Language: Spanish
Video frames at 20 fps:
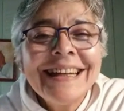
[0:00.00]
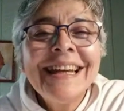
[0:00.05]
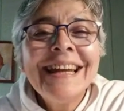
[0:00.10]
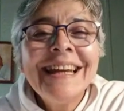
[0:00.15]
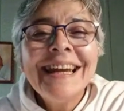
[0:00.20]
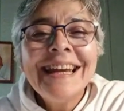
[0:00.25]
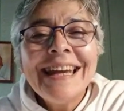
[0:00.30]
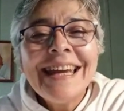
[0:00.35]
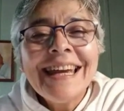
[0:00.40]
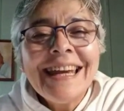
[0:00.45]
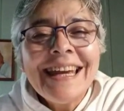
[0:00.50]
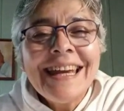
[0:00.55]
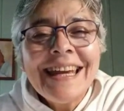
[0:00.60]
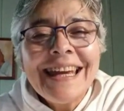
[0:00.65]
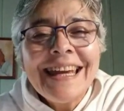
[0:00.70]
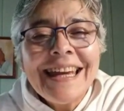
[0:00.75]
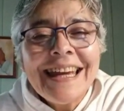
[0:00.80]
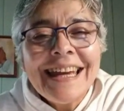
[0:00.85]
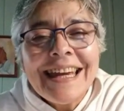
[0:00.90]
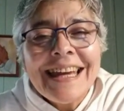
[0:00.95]

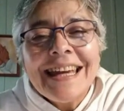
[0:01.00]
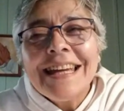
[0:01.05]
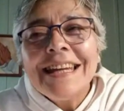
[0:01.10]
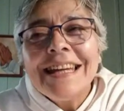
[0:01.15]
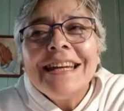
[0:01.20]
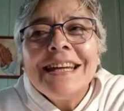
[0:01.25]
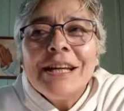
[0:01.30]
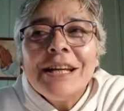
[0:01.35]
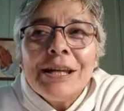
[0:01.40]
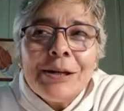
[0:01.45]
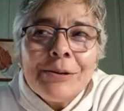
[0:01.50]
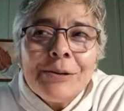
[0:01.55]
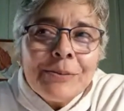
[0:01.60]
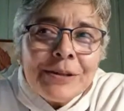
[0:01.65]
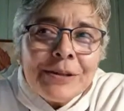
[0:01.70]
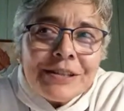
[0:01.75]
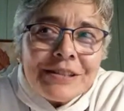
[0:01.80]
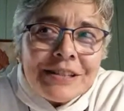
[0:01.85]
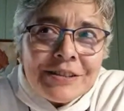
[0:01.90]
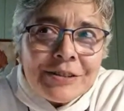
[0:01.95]
Eh, y voy
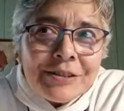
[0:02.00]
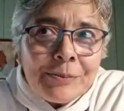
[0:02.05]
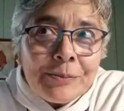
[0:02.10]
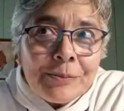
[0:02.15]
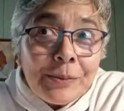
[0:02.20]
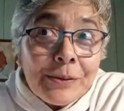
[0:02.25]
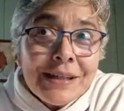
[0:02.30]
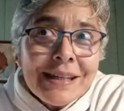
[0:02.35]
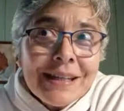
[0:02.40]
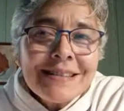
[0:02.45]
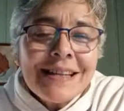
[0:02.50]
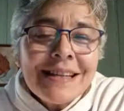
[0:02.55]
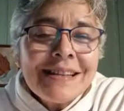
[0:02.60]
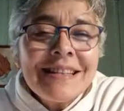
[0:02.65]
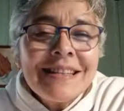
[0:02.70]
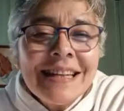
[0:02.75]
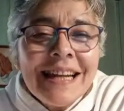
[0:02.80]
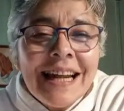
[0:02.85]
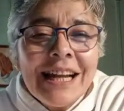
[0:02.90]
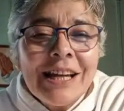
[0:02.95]
diciendo, podrías
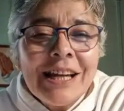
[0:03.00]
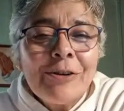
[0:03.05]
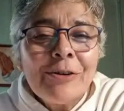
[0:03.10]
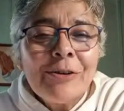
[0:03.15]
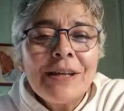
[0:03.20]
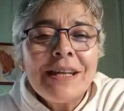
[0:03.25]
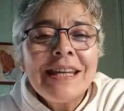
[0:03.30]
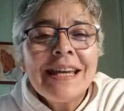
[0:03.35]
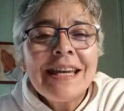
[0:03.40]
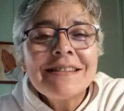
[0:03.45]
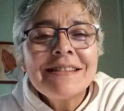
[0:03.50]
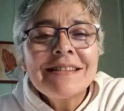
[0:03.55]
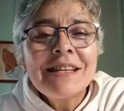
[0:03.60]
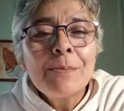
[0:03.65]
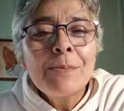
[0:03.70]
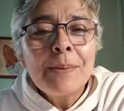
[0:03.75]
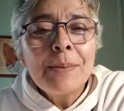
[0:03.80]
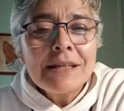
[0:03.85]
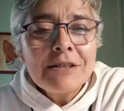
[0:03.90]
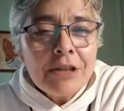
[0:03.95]
hacer algo y hacer
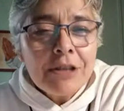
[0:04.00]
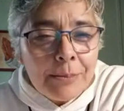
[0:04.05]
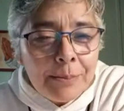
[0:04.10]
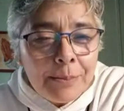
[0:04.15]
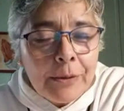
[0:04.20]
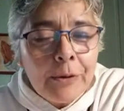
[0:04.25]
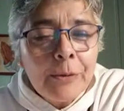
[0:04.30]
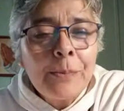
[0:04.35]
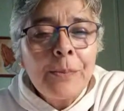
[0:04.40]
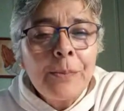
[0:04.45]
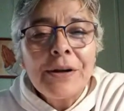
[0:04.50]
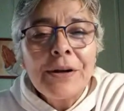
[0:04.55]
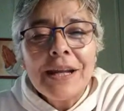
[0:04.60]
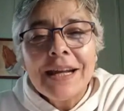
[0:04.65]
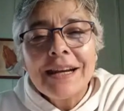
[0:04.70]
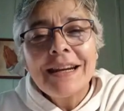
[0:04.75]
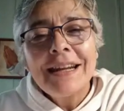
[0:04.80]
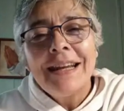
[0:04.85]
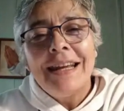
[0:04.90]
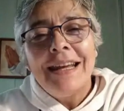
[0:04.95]
paso por
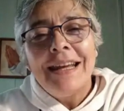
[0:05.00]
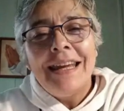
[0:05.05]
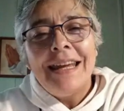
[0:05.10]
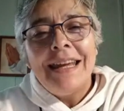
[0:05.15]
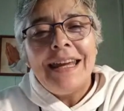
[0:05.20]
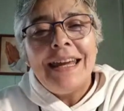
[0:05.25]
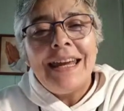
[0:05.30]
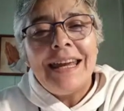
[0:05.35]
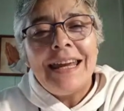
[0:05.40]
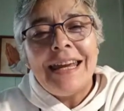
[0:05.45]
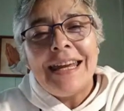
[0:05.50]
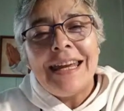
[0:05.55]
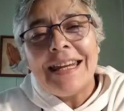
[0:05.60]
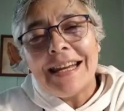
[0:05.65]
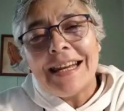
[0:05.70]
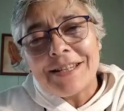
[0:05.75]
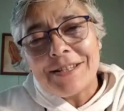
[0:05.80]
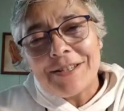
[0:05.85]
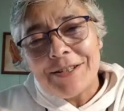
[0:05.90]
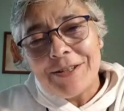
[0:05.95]
poner eh, en
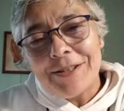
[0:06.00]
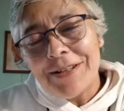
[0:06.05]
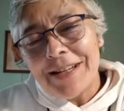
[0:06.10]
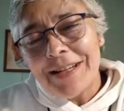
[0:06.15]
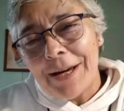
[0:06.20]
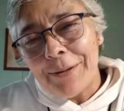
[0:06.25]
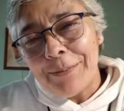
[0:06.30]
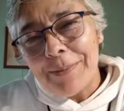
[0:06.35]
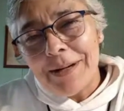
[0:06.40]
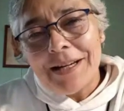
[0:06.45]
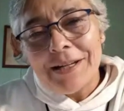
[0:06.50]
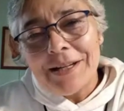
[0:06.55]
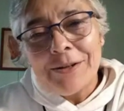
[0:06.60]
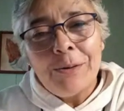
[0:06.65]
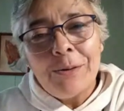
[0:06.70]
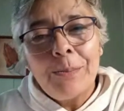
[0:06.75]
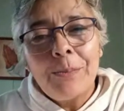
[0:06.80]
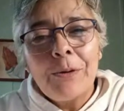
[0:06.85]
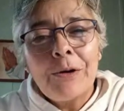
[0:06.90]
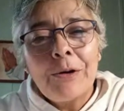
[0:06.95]
acción las manos,
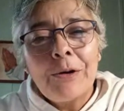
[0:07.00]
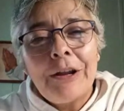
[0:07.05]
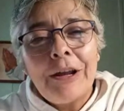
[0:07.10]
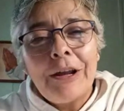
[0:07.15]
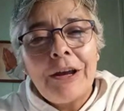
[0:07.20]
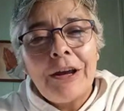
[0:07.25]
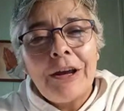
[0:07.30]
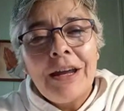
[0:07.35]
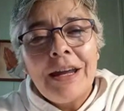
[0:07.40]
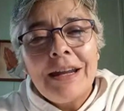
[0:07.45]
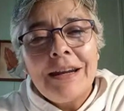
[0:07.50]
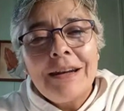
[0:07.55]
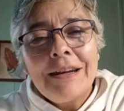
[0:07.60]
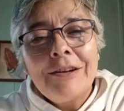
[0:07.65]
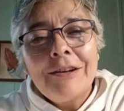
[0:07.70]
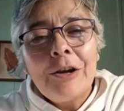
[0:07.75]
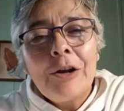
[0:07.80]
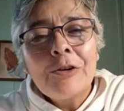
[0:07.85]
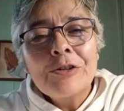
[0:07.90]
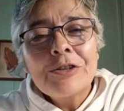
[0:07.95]
por
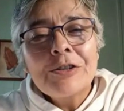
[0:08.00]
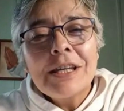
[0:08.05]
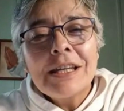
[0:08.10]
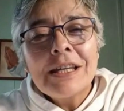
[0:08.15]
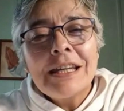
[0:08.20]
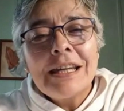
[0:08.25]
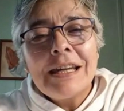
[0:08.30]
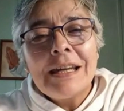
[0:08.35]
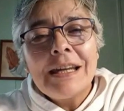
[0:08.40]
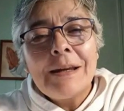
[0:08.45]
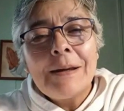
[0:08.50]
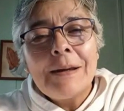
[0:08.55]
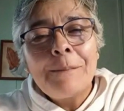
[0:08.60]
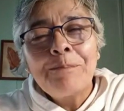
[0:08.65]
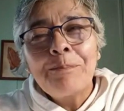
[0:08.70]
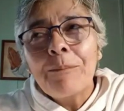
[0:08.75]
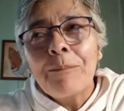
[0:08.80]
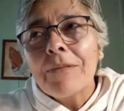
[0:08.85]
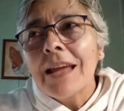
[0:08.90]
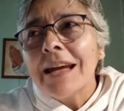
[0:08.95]
nos
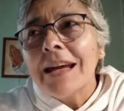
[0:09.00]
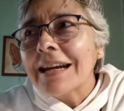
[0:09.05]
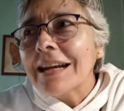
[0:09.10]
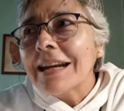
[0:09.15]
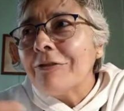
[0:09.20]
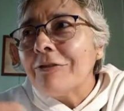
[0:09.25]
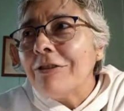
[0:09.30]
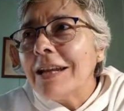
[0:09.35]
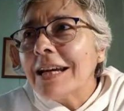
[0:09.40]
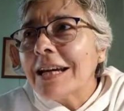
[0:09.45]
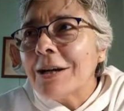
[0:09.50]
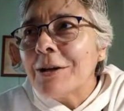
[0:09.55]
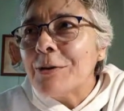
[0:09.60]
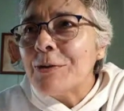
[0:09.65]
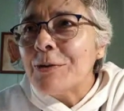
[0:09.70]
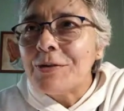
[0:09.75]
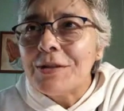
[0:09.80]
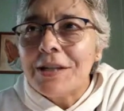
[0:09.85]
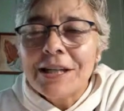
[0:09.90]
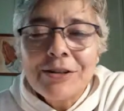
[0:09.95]
em, reflejan un
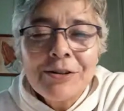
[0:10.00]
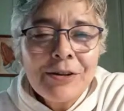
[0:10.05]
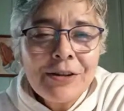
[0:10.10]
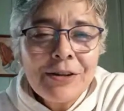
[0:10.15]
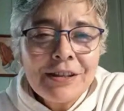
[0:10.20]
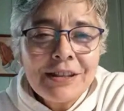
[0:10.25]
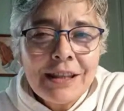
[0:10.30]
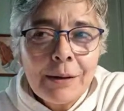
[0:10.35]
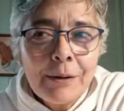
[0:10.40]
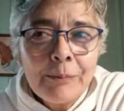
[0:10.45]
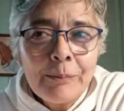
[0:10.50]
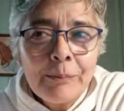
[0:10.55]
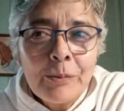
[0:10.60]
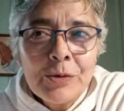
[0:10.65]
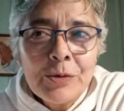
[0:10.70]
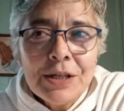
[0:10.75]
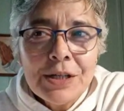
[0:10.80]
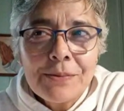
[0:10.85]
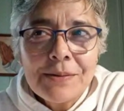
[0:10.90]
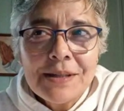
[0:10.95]
signo
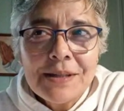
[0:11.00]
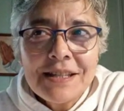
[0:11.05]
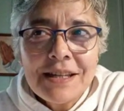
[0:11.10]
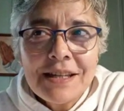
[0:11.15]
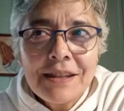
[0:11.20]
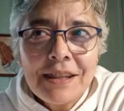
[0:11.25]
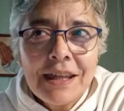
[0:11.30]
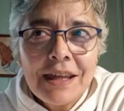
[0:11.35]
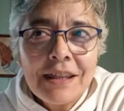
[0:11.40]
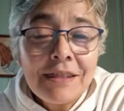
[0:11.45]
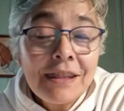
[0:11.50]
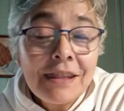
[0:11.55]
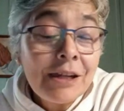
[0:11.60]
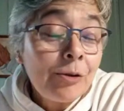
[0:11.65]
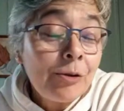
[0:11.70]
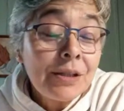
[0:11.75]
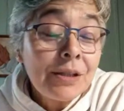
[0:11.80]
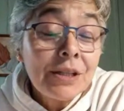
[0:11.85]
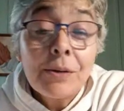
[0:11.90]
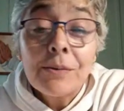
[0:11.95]
muchas veces de, de
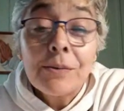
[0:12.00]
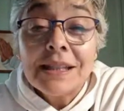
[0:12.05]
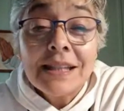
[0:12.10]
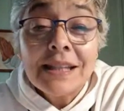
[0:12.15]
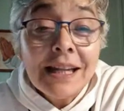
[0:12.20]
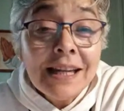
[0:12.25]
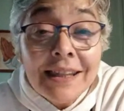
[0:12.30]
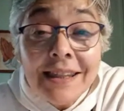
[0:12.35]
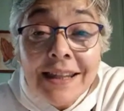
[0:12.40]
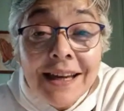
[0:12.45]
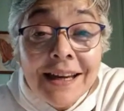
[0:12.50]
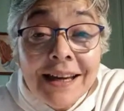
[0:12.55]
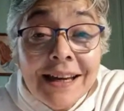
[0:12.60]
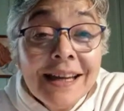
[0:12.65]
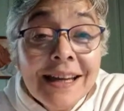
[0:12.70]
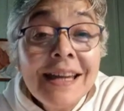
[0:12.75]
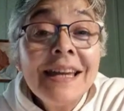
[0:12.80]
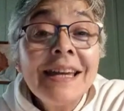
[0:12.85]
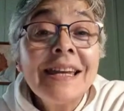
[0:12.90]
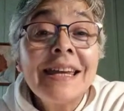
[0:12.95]
nuestra vitalidad,
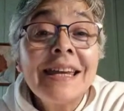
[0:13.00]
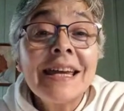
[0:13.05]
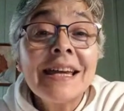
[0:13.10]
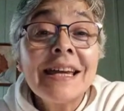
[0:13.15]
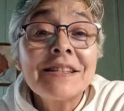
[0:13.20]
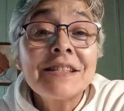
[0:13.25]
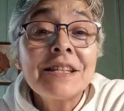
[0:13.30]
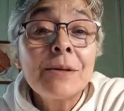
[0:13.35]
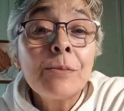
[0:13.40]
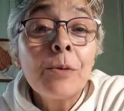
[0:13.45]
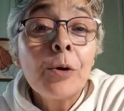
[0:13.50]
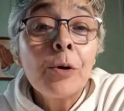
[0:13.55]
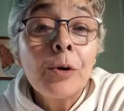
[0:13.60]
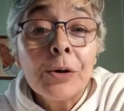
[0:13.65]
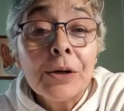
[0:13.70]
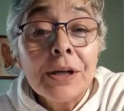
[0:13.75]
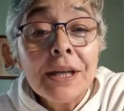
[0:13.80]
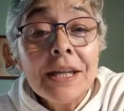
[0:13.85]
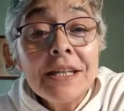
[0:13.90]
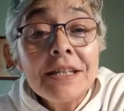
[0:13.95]
qué hacemos
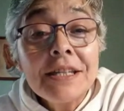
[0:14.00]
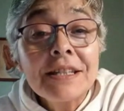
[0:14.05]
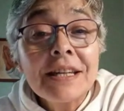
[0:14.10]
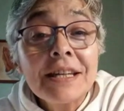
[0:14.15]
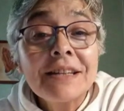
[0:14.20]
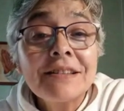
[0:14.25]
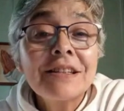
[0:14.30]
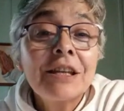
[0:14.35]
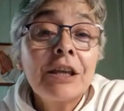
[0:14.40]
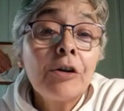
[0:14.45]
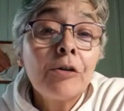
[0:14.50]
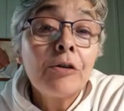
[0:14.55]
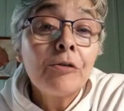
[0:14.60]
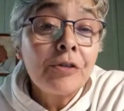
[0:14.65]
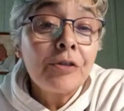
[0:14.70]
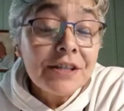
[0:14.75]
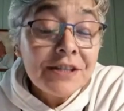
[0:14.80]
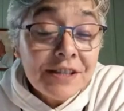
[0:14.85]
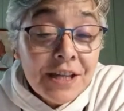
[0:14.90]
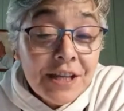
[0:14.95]
con ellas, qué
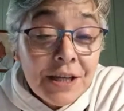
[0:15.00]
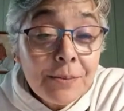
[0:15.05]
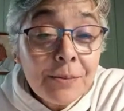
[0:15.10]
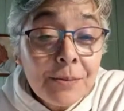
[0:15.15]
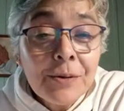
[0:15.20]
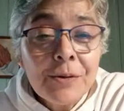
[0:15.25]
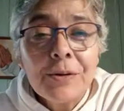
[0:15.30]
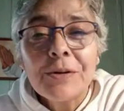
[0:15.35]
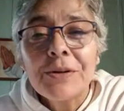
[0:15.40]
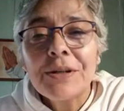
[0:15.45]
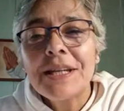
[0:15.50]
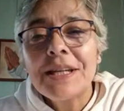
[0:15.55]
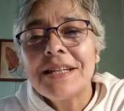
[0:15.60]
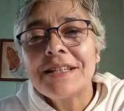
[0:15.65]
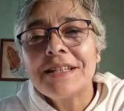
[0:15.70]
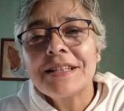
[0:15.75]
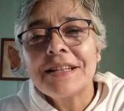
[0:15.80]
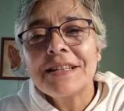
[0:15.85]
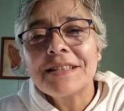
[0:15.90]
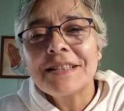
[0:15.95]
ofrecemos con
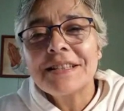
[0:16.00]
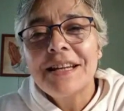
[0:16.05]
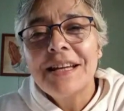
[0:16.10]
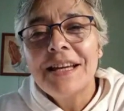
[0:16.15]
ellas.